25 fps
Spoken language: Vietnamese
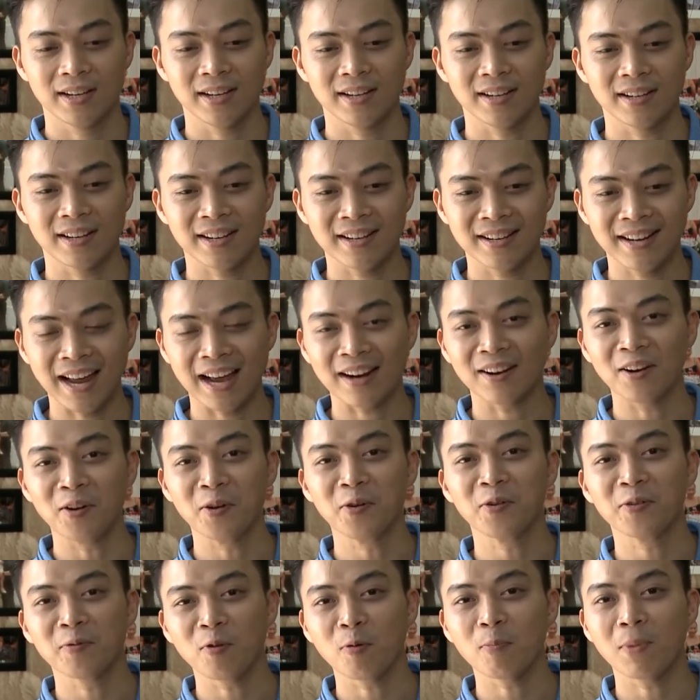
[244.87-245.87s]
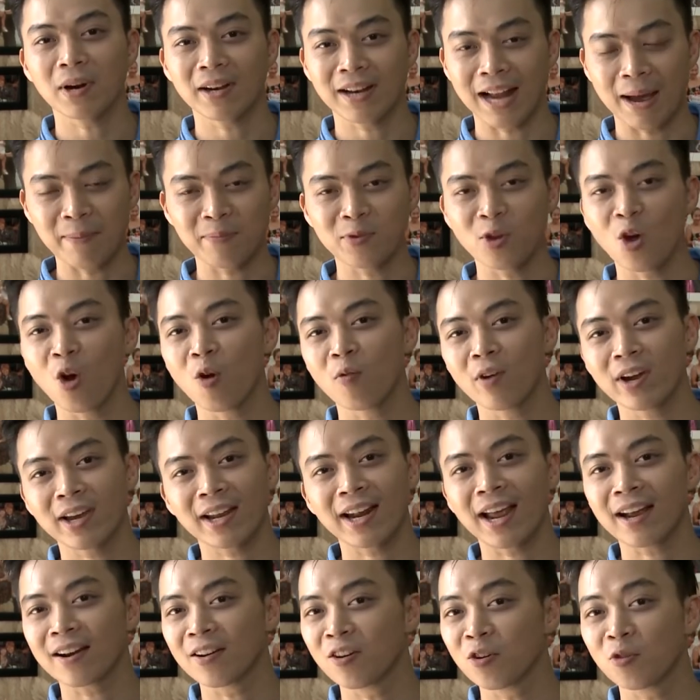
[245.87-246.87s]
thì cái năng lượng của mình nạp vô với
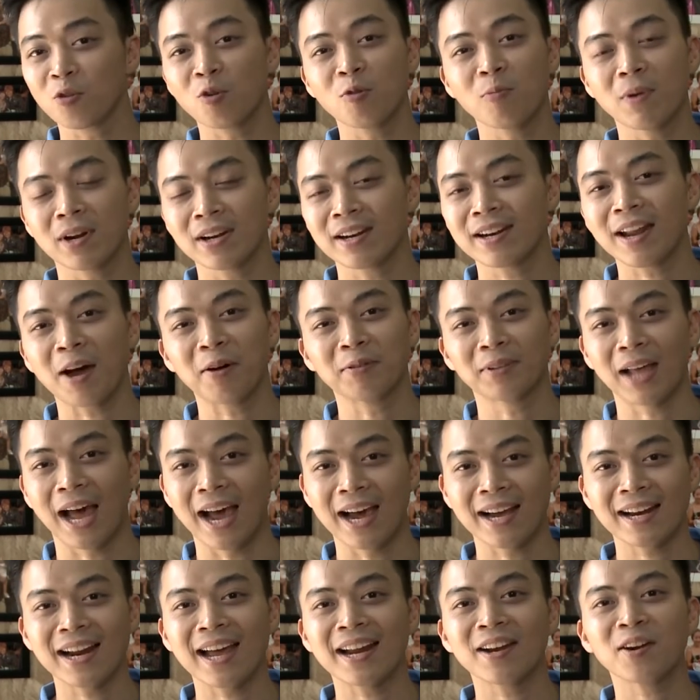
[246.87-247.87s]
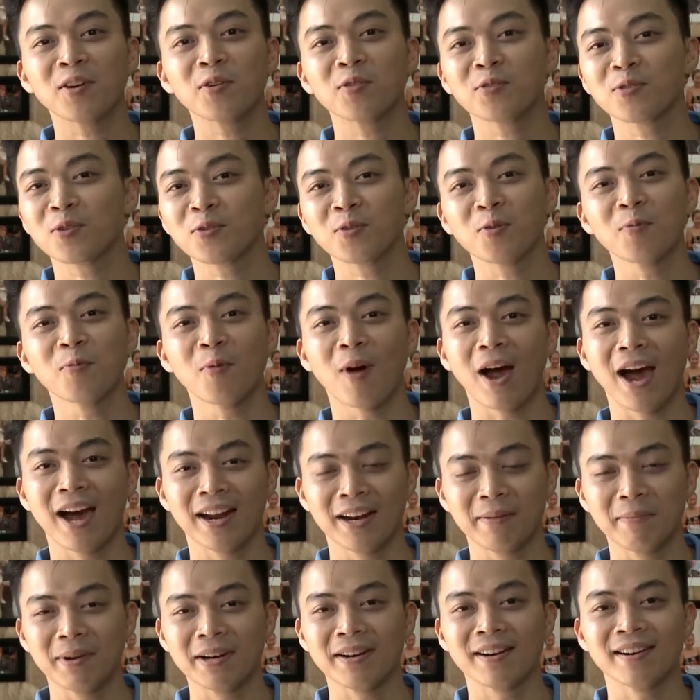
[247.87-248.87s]
cái năng lượng của mình đào thải ra nó nó trung
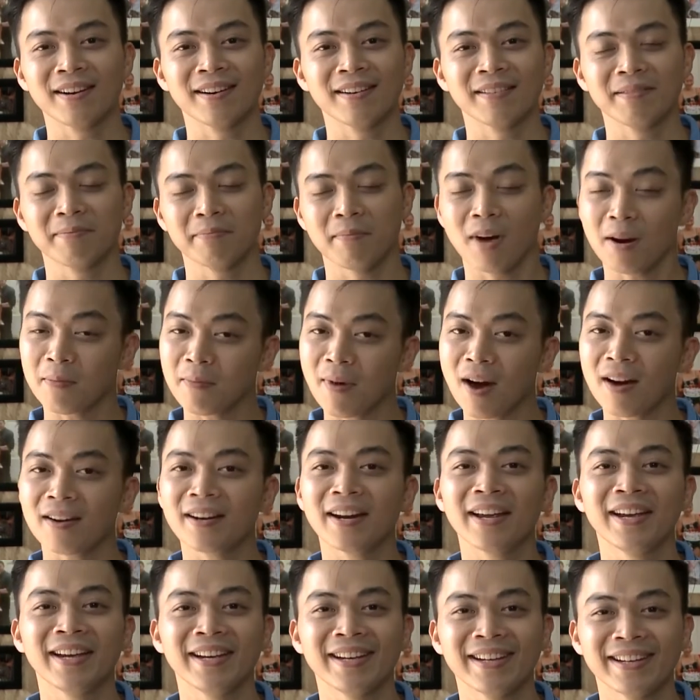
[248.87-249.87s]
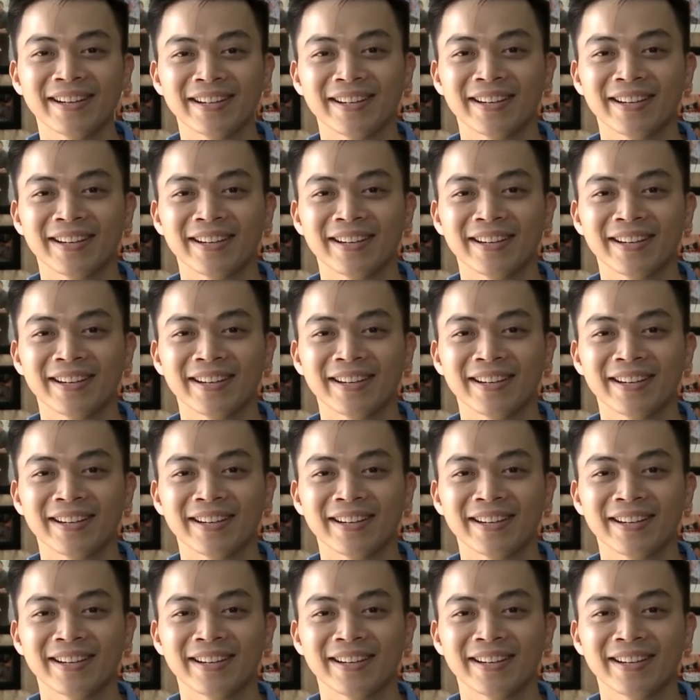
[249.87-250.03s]
hòa thì mình bớt bớt đi